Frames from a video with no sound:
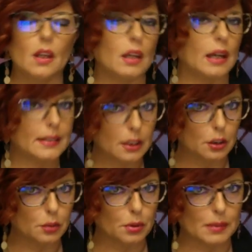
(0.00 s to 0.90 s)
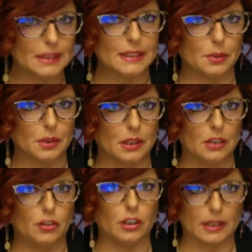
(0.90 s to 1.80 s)
Altri compromessi quindi
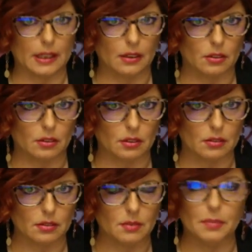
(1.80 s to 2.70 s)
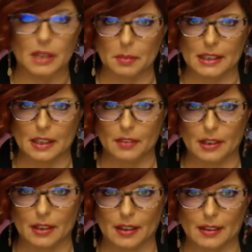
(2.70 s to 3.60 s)
ci attendono prima di
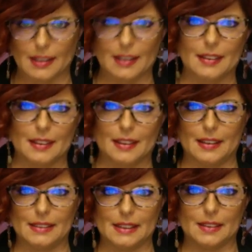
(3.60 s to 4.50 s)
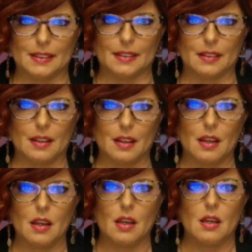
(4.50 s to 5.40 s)
arrivare al grande reset.
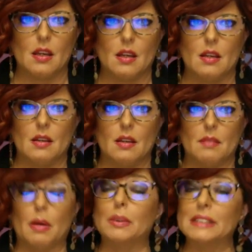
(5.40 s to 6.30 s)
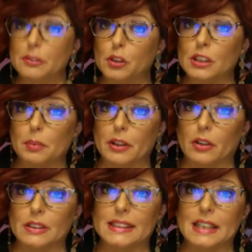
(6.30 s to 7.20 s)
Ma questa volta
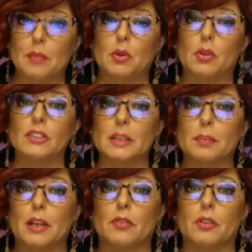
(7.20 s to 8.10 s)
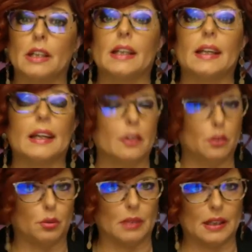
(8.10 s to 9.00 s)
però siamo consapevoli che
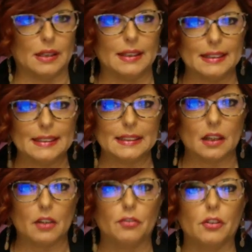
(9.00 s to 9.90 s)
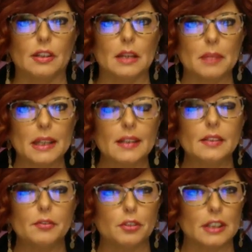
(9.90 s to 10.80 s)
Roma resta
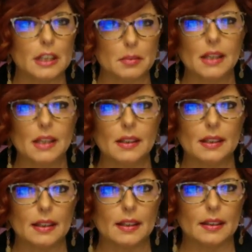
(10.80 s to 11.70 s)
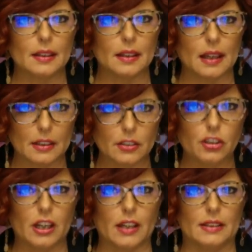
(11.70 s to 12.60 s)
fortemente
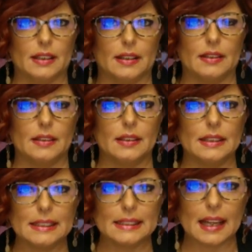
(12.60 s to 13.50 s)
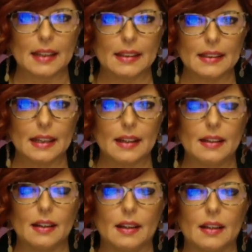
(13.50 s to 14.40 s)
agganciata e
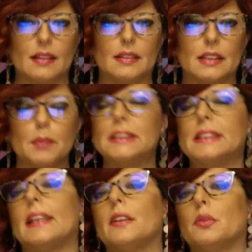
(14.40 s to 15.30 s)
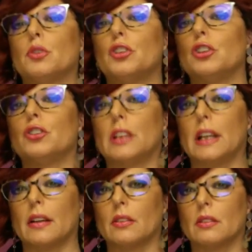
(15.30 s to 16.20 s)
salda al deep state
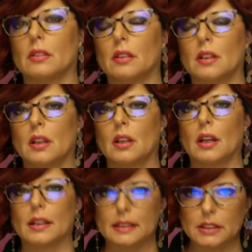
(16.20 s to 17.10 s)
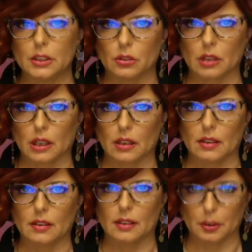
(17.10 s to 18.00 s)
washingtoniano. Attenzione,
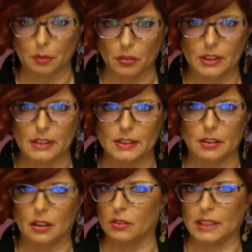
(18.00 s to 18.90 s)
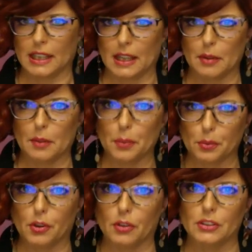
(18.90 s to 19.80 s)
di nuovo attenzione, non si chiama
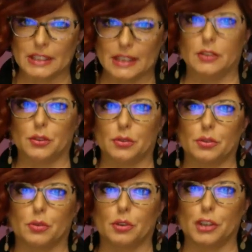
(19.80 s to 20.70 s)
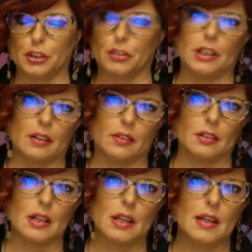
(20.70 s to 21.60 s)
più consensus
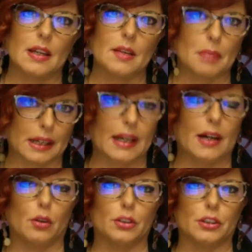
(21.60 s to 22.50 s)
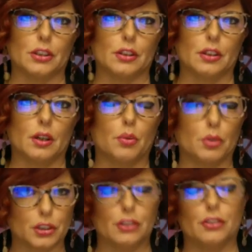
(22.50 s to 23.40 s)
washingtoniano, ma caos
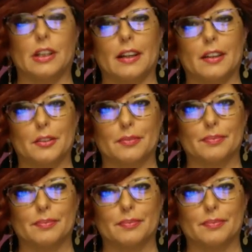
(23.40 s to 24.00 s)
washingtoniano.